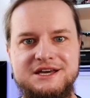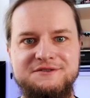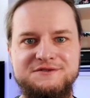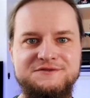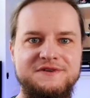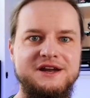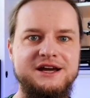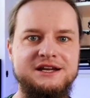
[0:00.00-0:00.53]

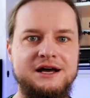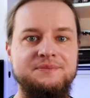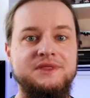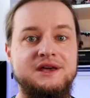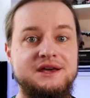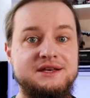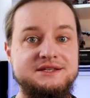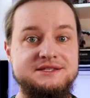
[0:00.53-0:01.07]
Serwus Ferajna.
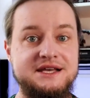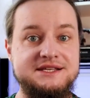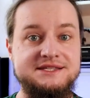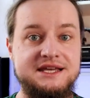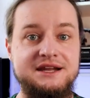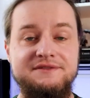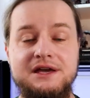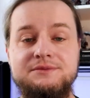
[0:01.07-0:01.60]

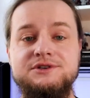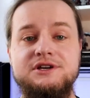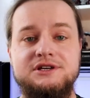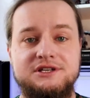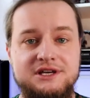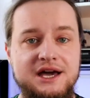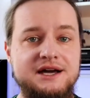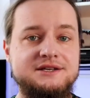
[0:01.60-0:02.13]
Zastanawiałem się,
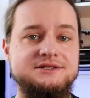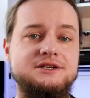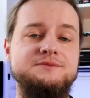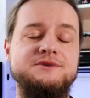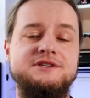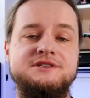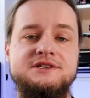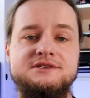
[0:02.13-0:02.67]
jak
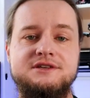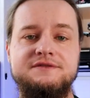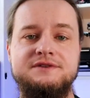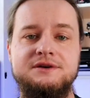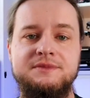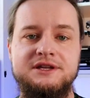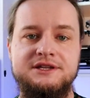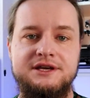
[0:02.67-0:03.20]
zrobić
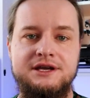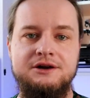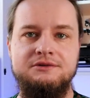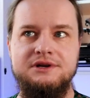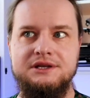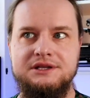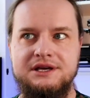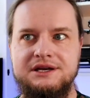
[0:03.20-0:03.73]
sensownie
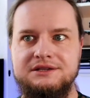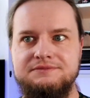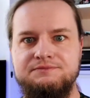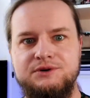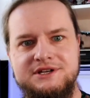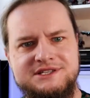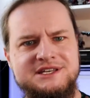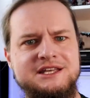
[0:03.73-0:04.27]
materiał na
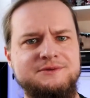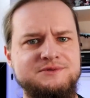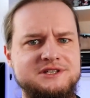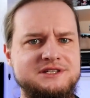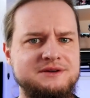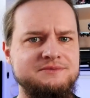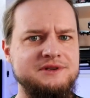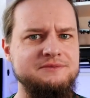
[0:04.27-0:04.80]
temat polecanych
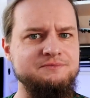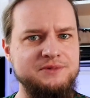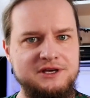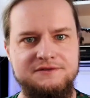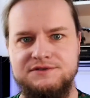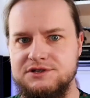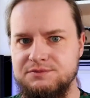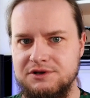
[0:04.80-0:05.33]
przeze mnie
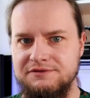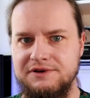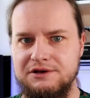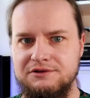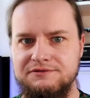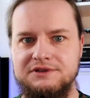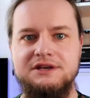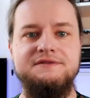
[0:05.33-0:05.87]
piw czy
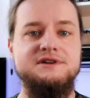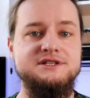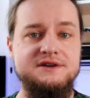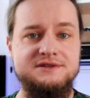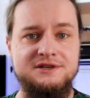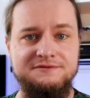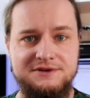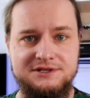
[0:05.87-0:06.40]
browarów na
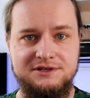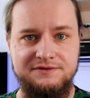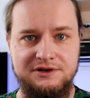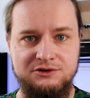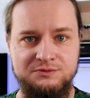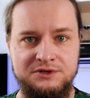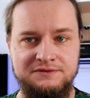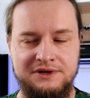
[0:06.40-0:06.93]
warszawskim
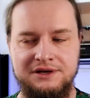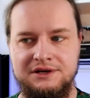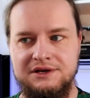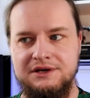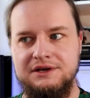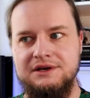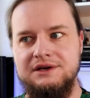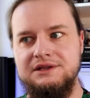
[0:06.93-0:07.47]
festiwalu piwa.
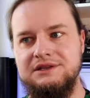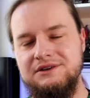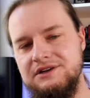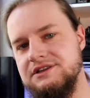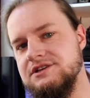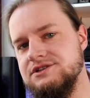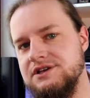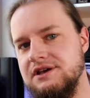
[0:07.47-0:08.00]

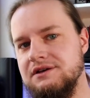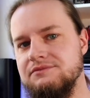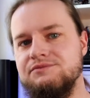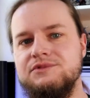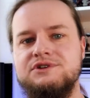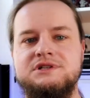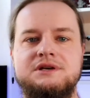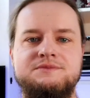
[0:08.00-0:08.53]
Teoretycznie
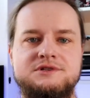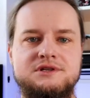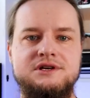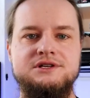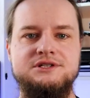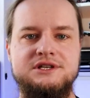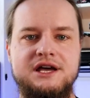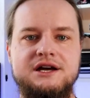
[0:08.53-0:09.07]
można by
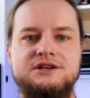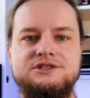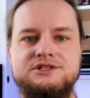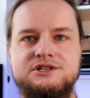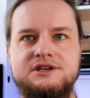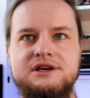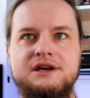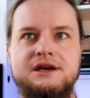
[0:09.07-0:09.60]
zrobić tak,
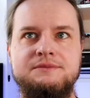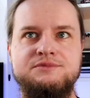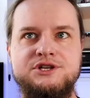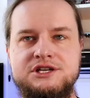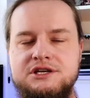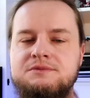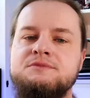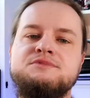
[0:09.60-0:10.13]
że
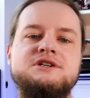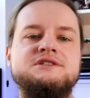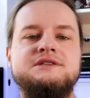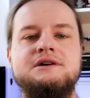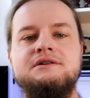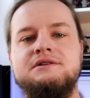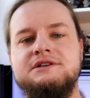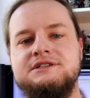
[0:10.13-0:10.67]
przeszedłbym przez
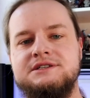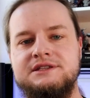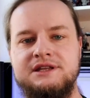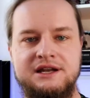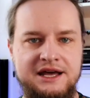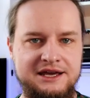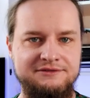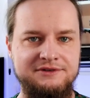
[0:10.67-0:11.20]
całą listę
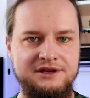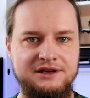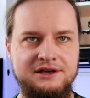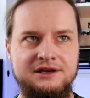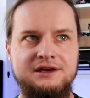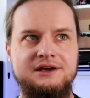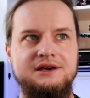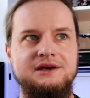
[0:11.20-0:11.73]
na
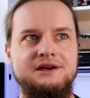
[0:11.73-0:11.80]
live,